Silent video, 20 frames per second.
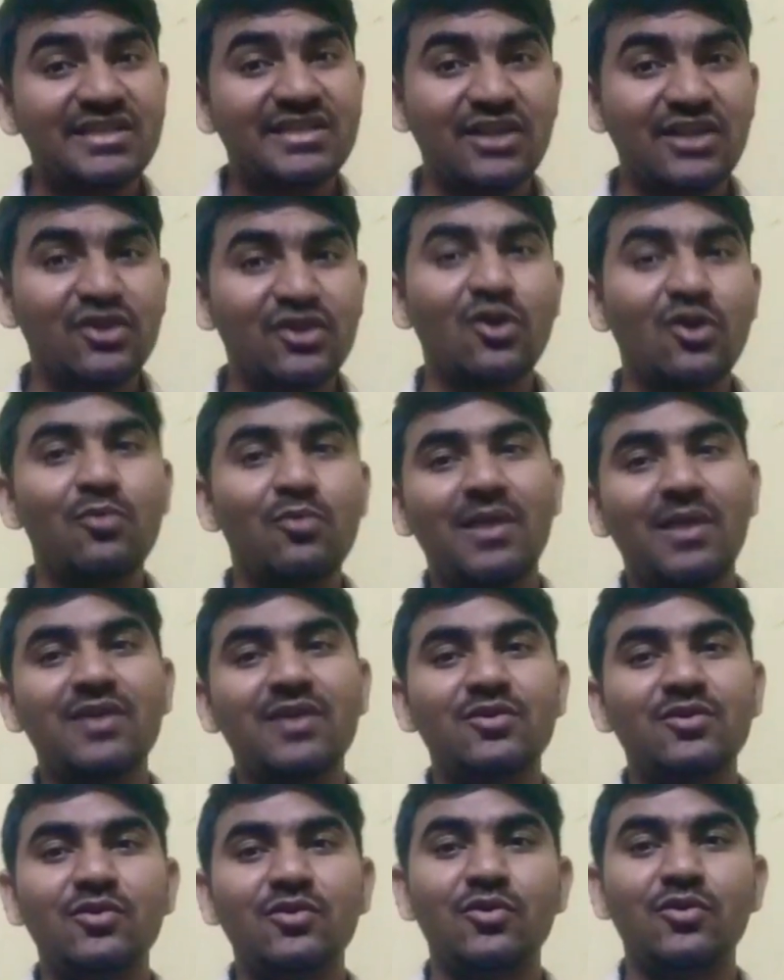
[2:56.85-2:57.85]
శత్రువులు
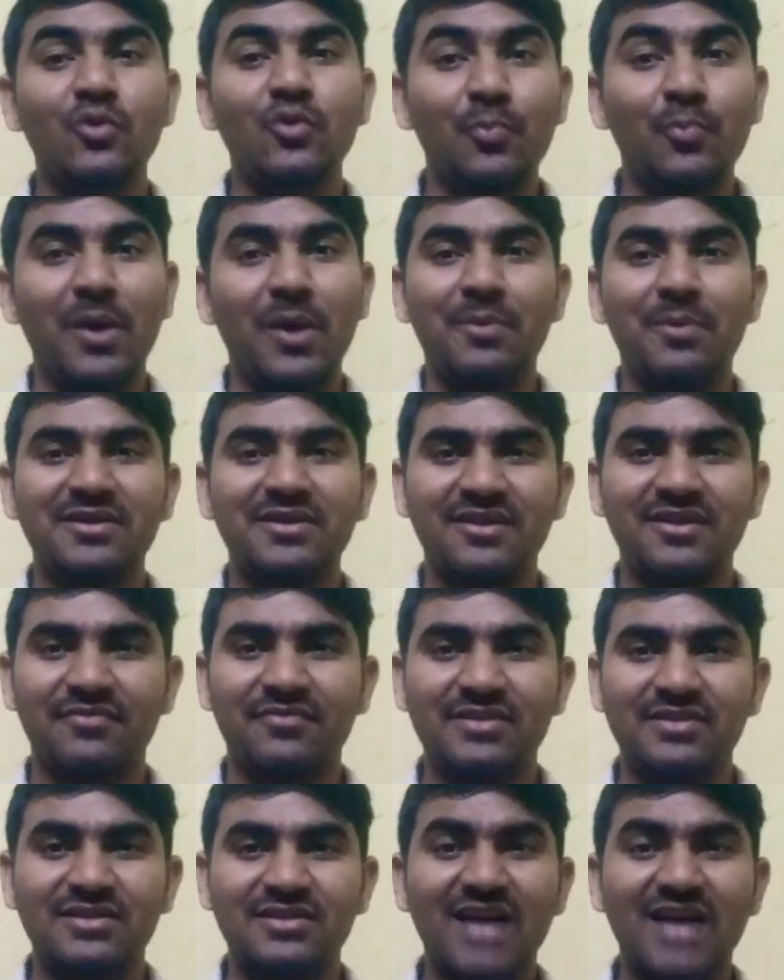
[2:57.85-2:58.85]
మనకు ఉపయోగపడతారు
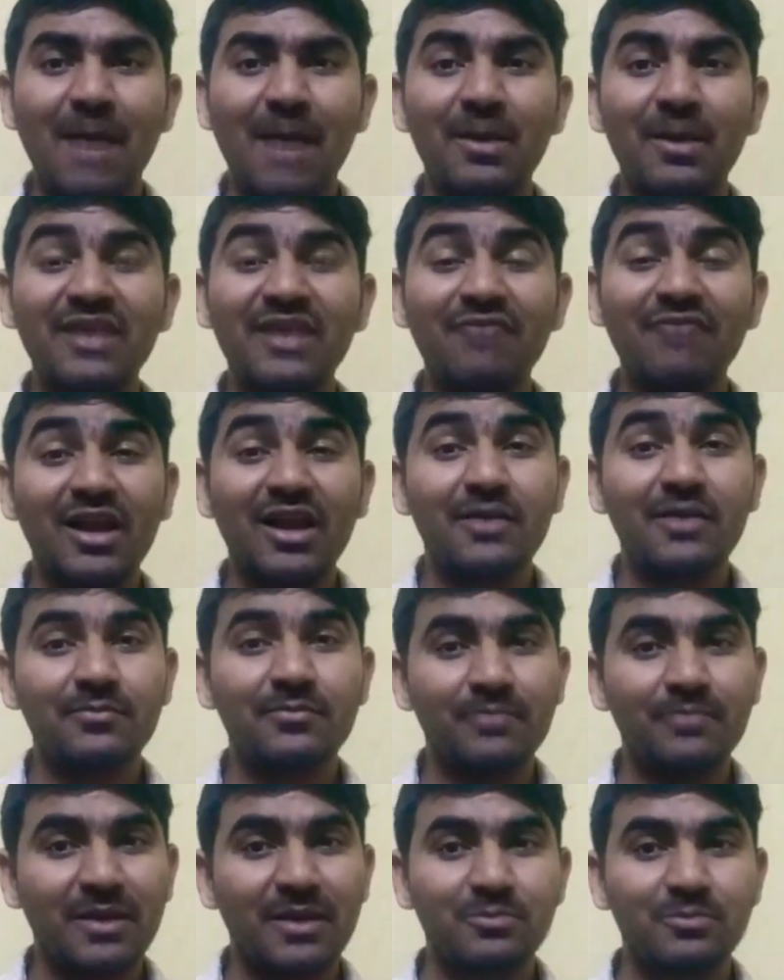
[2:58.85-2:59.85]
ఫ్రెండ్స్ కాబట్టి
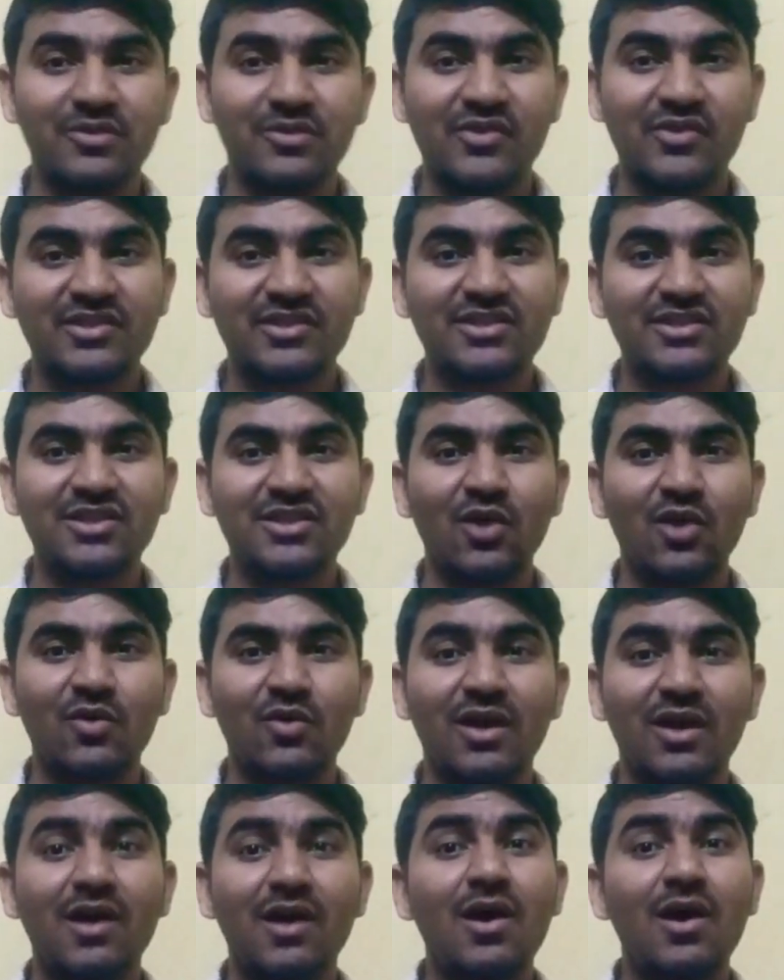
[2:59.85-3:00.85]
వాళ్ళని మనం
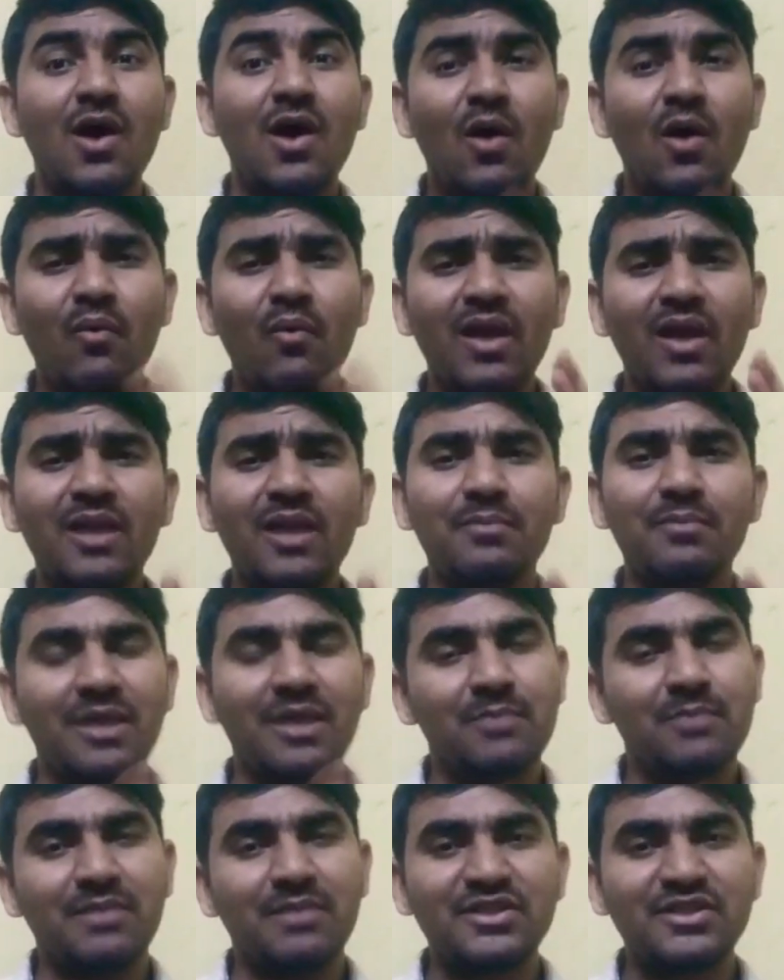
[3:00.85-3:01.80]
ద్వేషించకుండా వాళ్ళని మనం